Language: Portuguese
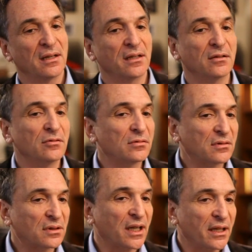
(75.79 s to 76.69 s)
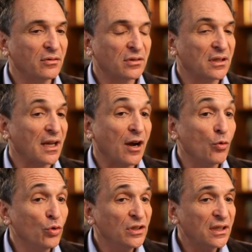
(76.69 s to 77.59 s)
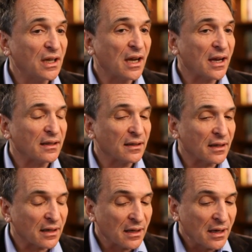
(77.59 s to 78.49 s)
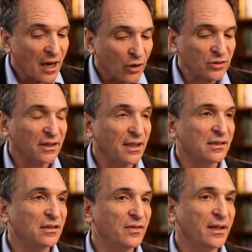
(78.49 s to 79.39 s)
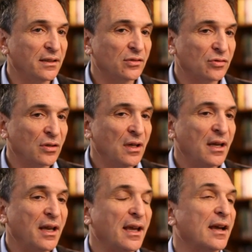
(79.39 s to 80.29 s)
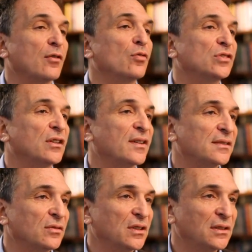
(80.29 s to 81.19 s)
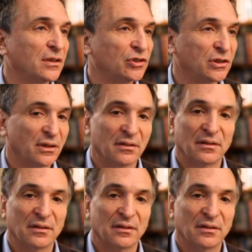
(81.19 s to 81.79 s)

eu creio que a única eh, alternativa é isso, é conservação de energia,